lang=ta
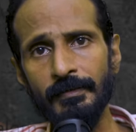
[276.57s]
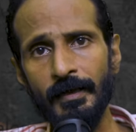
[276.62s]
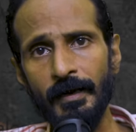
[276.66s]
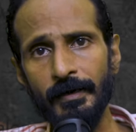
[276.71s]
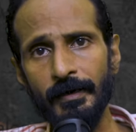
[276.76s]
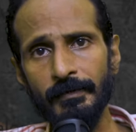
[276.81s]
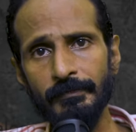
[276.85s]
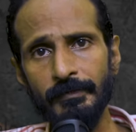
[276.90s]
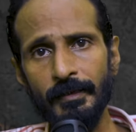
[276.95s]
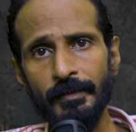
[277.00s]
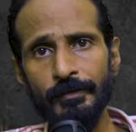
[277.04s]

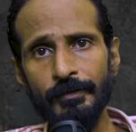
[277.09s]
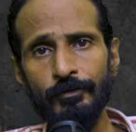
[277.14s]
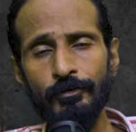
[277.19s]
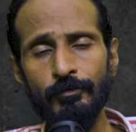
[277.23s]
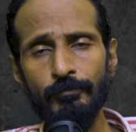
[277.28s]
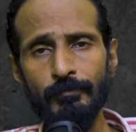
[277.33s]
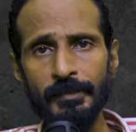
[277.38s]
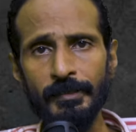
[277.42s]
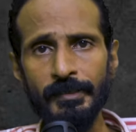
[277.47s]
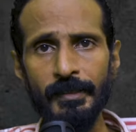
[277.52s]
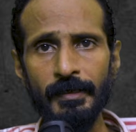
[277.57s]
நாங்கள்
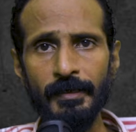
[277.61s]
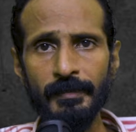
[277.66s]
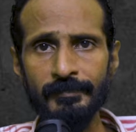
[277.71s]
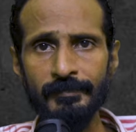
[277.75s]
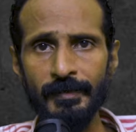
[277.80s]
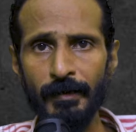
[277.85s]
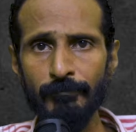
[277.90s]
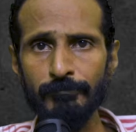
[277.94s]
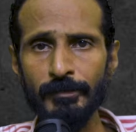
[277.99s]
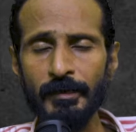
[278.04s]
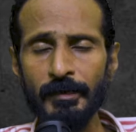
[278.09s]
தருகிறோம் மத்திய
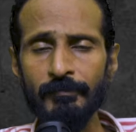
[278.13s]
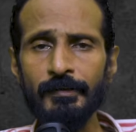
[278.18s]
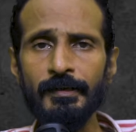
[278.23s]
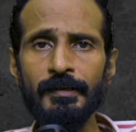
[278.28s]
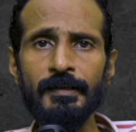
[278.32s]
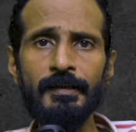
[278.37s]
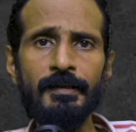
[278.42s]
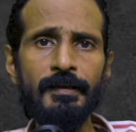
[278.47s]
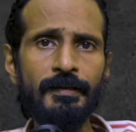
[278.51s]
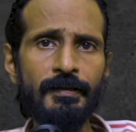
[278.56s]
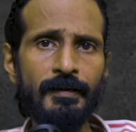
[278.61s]
அரசாங்கம்
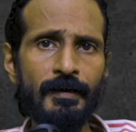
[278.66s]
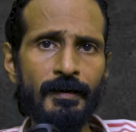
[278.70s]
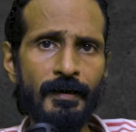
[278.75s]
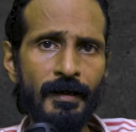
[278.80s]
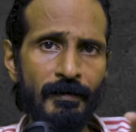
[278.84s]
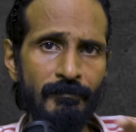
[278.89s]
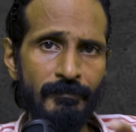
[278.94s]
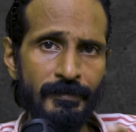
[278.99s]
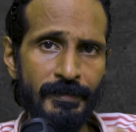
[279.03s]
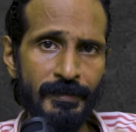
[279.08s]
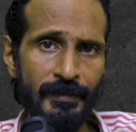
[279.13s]
தரவில்லை என்கிற
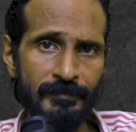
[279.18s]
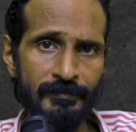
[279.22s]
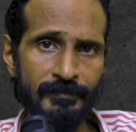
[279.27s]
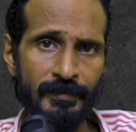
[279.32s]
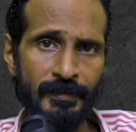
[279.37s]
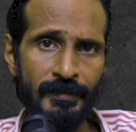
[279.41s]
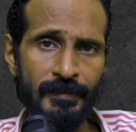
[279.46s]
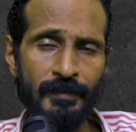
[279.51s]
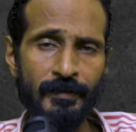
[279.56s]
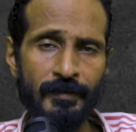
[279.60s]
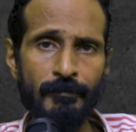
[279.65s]
லாவணி
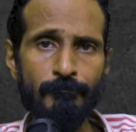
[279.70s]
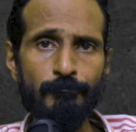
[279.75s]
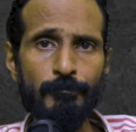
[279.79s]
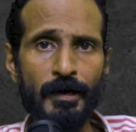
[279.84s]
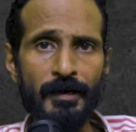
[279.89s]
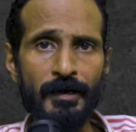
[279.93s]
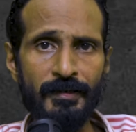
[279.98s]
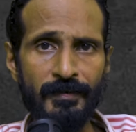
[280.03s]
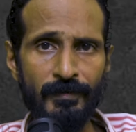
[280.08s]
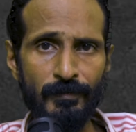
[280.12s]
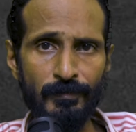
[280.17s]
கச்சேரியெல்லாம்
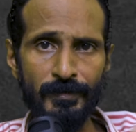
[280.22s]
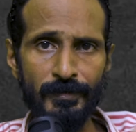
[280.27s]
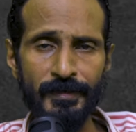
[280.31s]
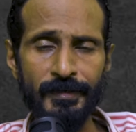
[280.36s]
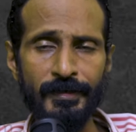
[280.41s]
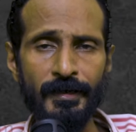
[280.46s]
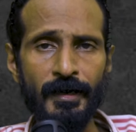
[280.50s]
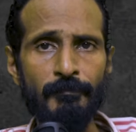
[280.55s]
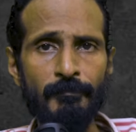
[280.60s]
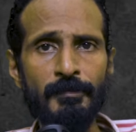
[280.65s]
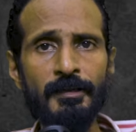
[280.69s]

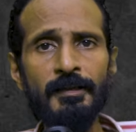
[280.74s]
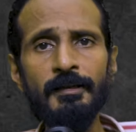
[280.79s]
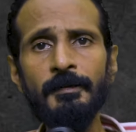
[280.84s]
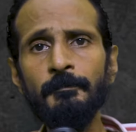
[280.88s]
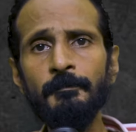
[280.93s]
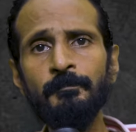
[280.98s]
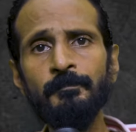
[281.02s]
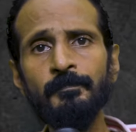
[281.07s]
பாடிக்கொண்டிருக்காமல்